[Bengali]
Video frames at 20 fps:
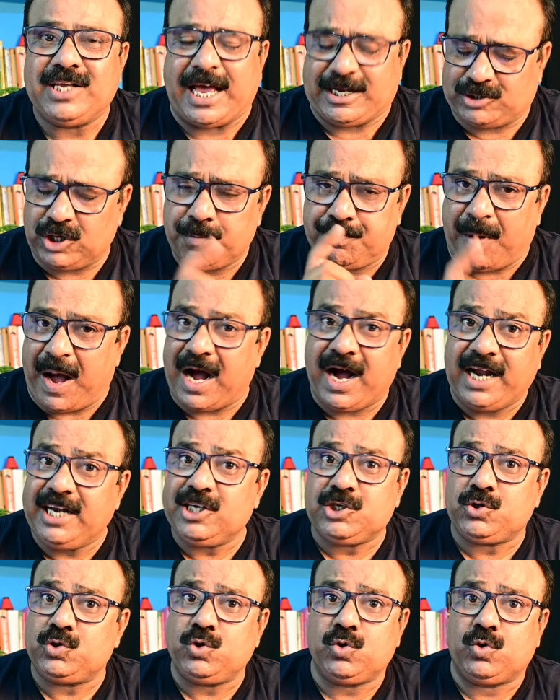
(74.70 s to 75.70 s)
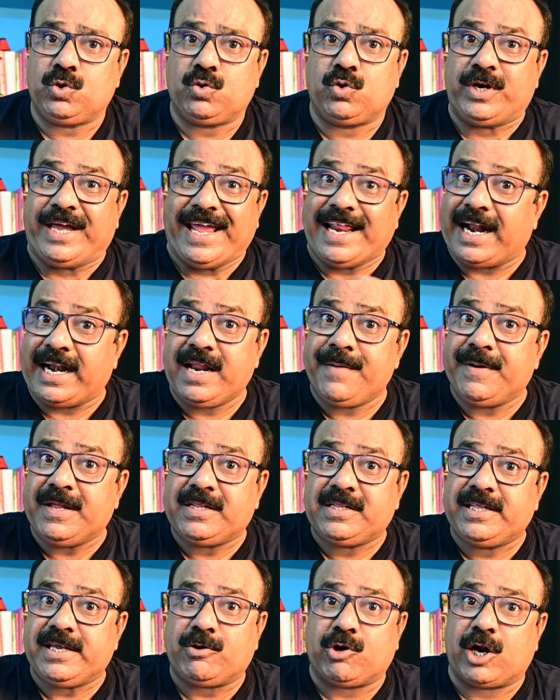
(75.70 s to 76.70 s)
একজন বাঙালি শুধু কেরানি
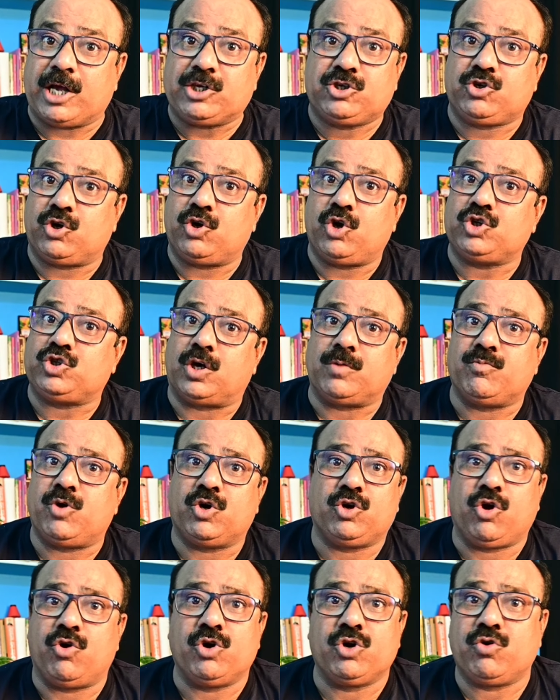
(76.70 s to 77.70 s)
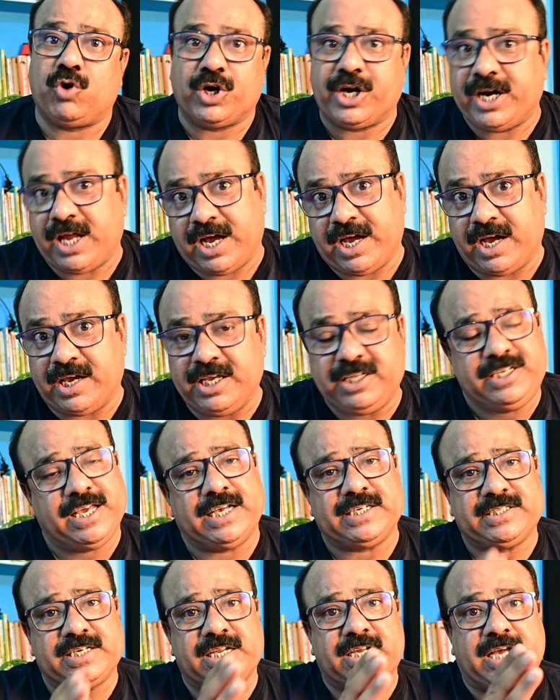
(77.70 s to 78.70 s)
বৃত্তি করার জন্য জন্মগ্রহণ করে না
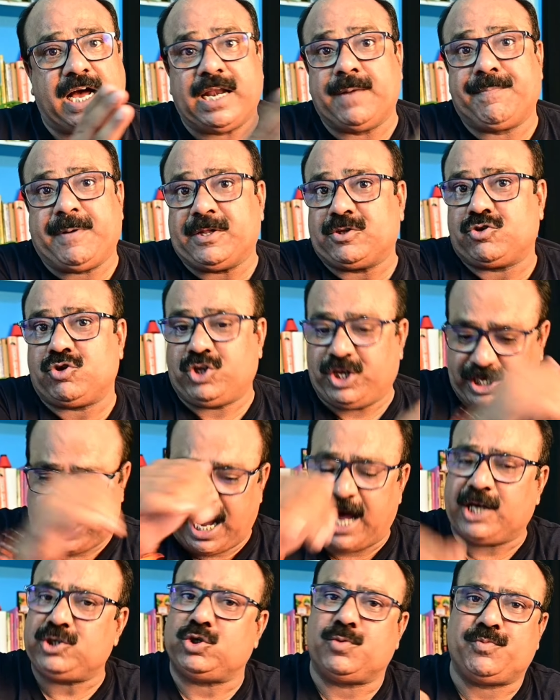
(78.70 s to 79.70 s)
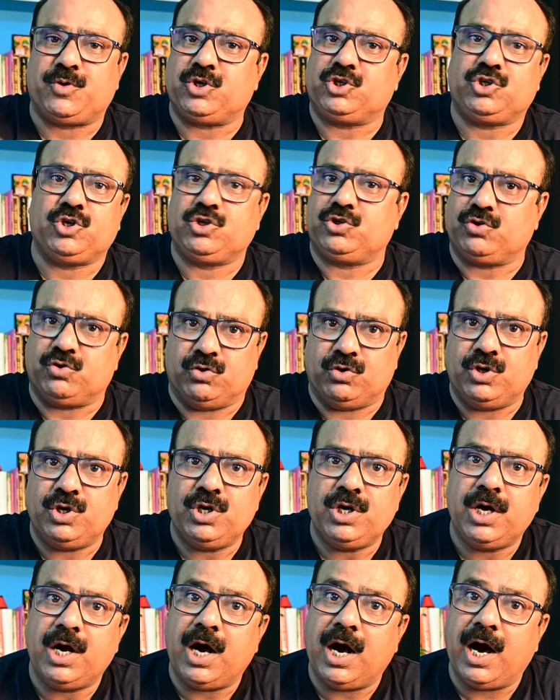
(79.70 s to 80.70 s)
ইতিহাসের কালপাত্র থেকে আজও পর্যন্ত
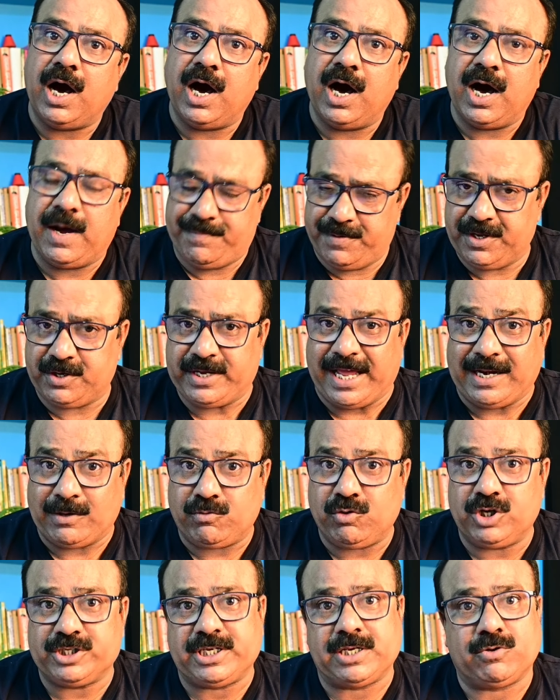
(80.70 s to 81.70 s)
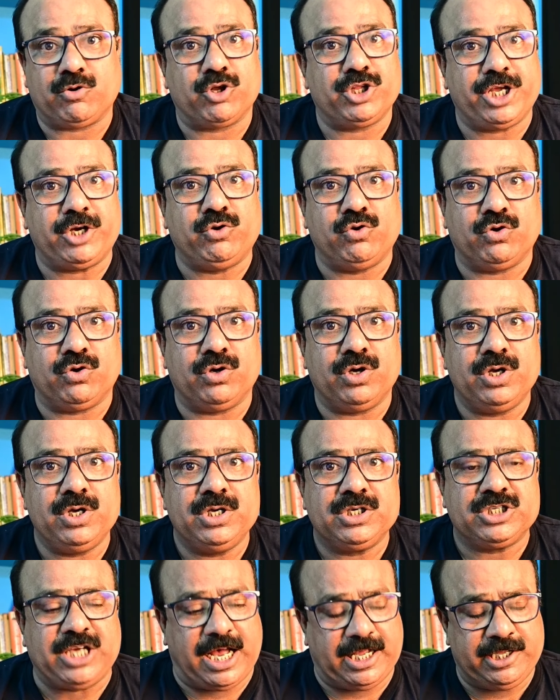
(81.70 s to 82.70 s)
আপনি ক্যালকুলেশন করে দেখুন
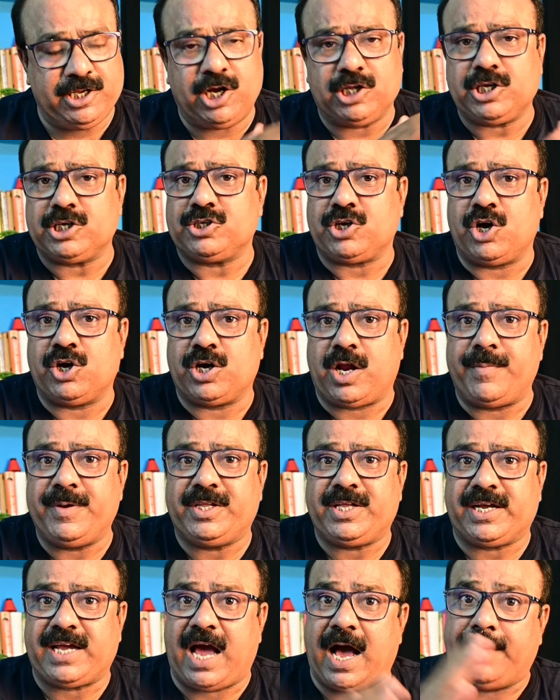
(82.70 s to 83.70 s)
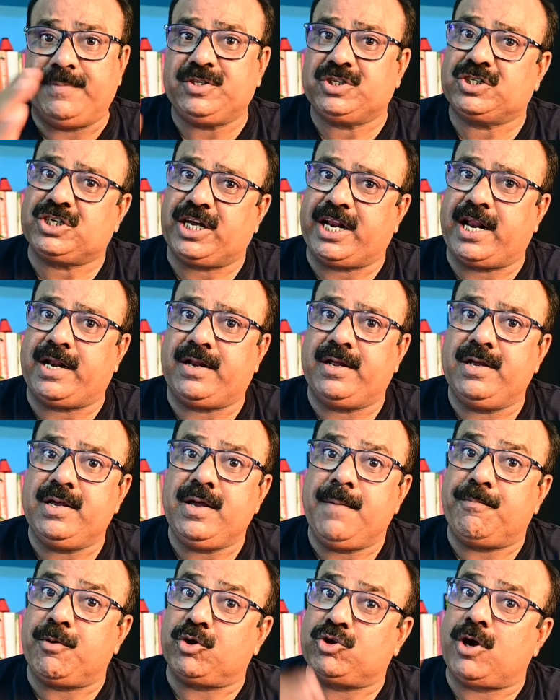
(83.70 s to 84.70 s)
স্বাধীনতা সংগ্রামী থেকে আবিষ্কারের
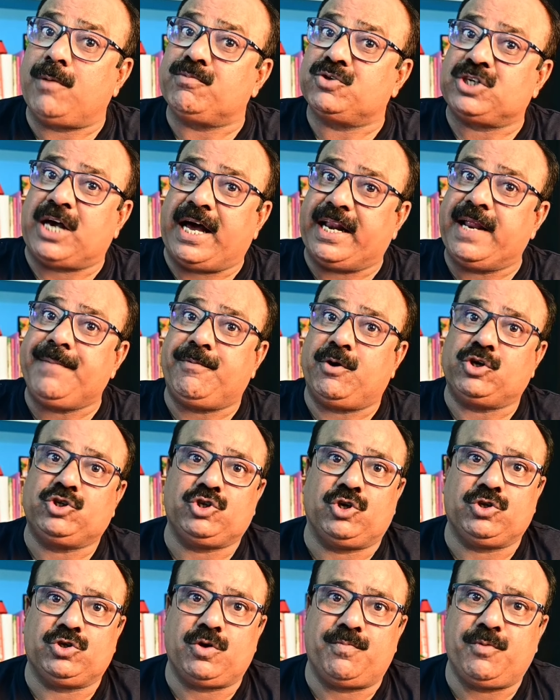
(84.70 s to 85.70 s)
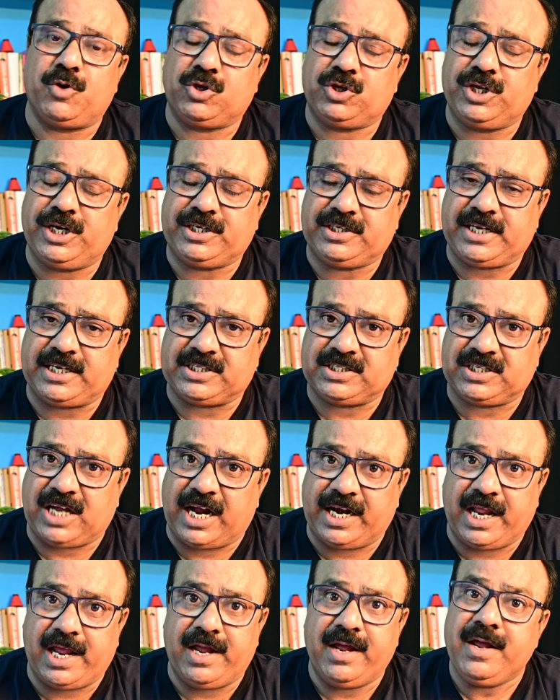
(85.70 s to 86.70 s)
প্রথম সারি পর্যন্ত প্রত্যেকটা
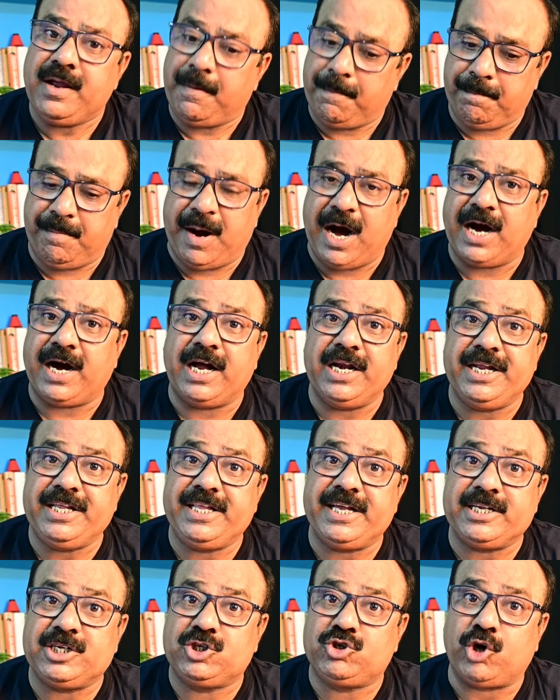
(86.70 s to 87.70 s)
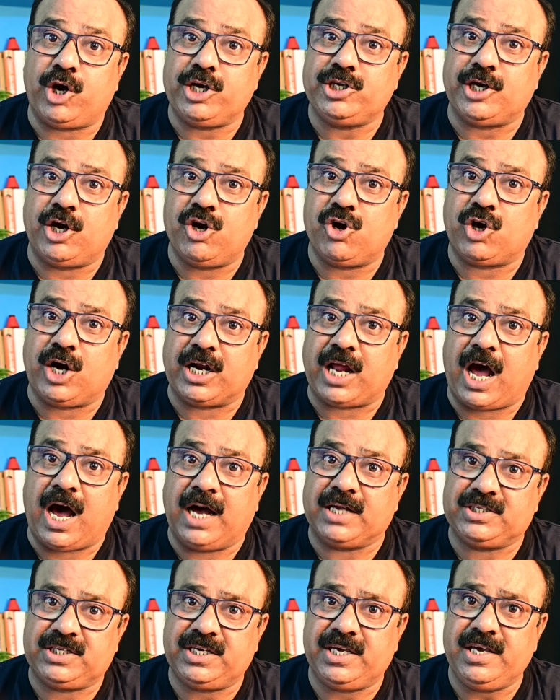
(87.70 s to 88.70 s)
স্থানে বাঙালিদের জয় জয়কার
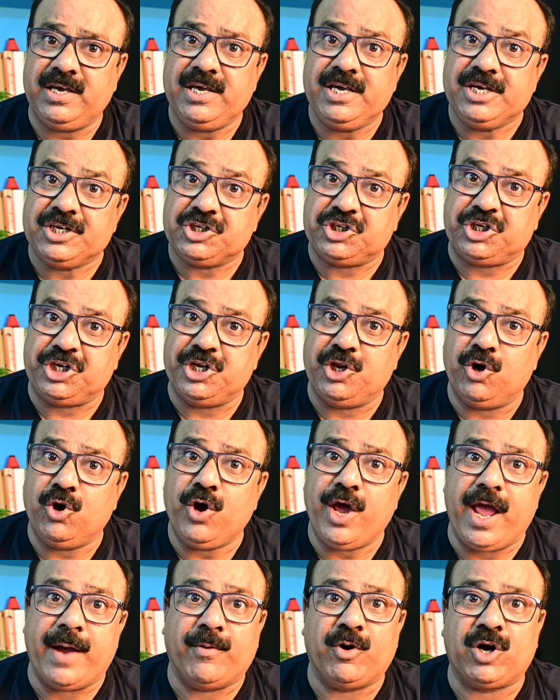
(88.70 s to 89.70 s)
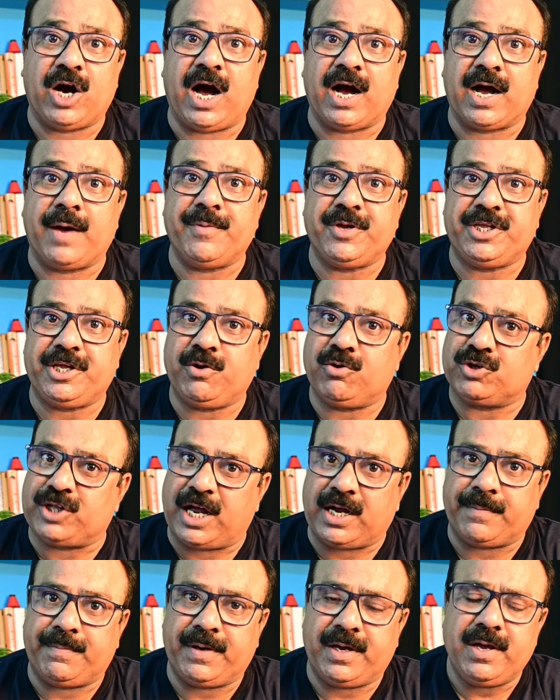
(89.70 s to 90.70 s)
আছে ছিল এবং আগামী দিনেও
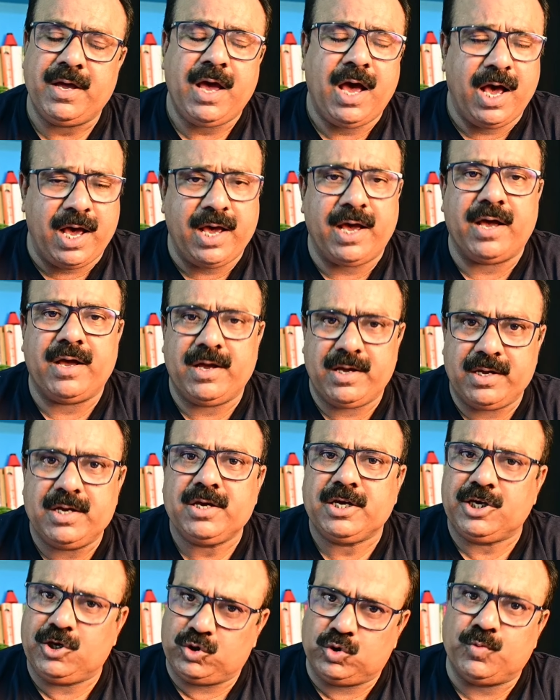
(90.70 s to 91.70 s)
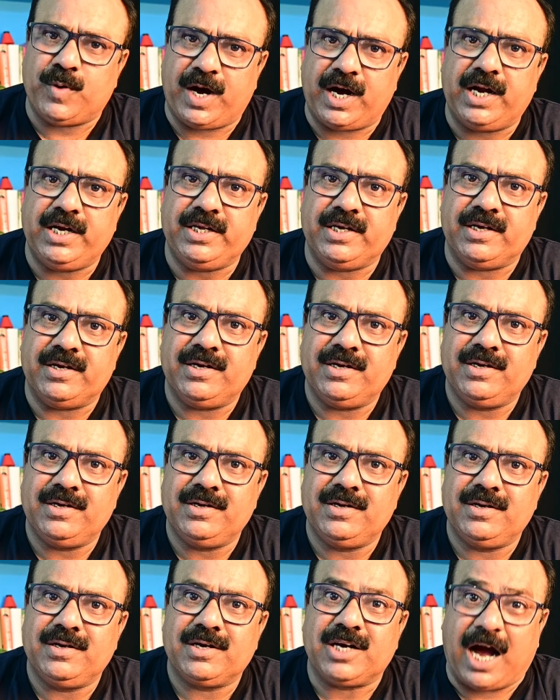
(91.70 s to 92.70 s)
থাকবে হ্যাঁ কিছু বাঙালি
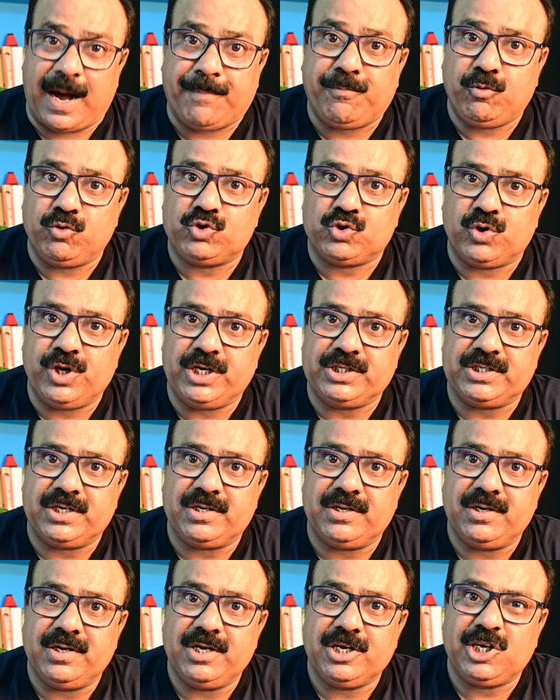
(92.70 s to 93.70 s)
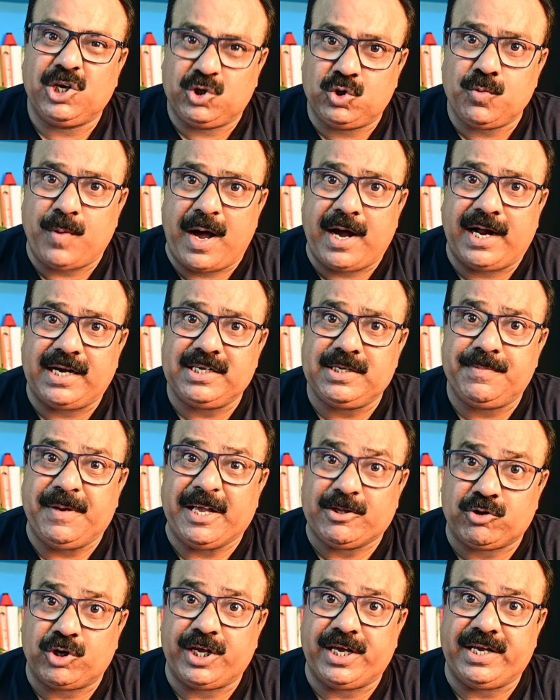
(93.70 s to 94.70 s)
কাপুরুষ হয়েছে কিছু বাঙালির
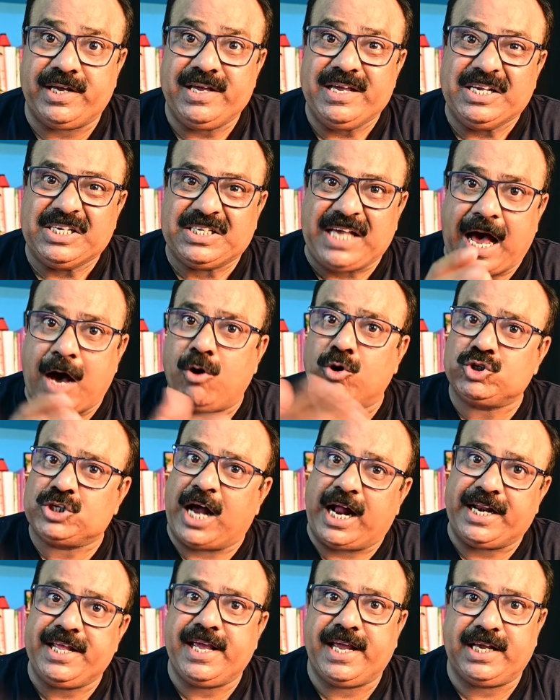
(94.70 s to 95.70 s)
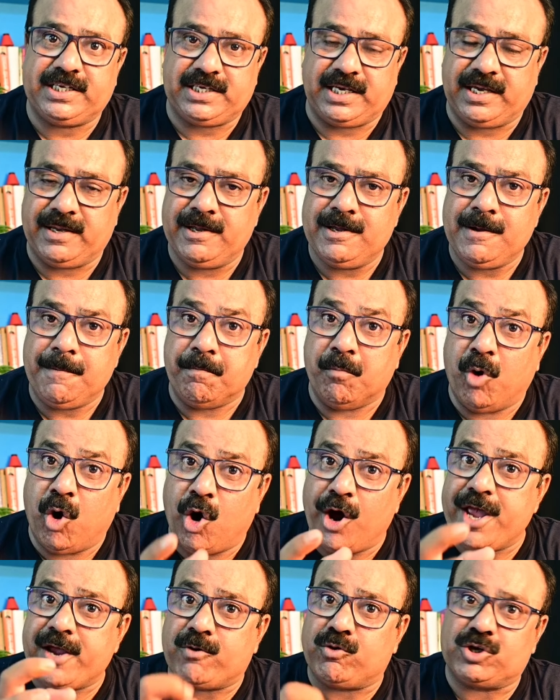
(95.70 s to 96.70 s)
ভেতরে সাহস হারিয়ে গেছে
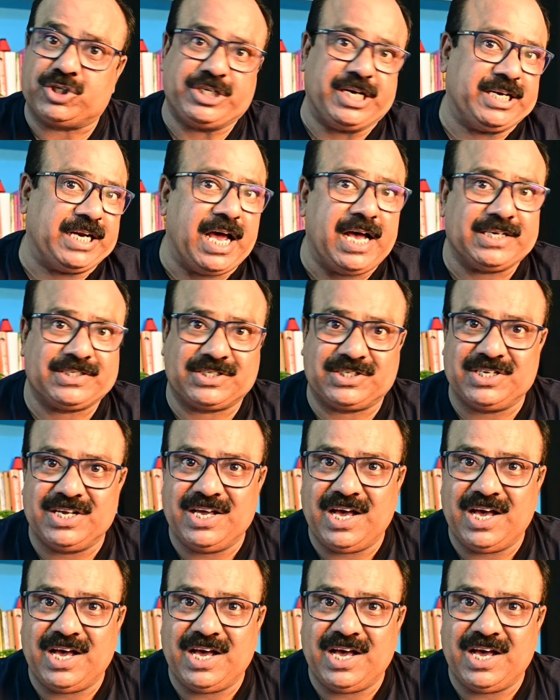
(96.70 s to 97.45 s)
ভয় করেছে গ্রাস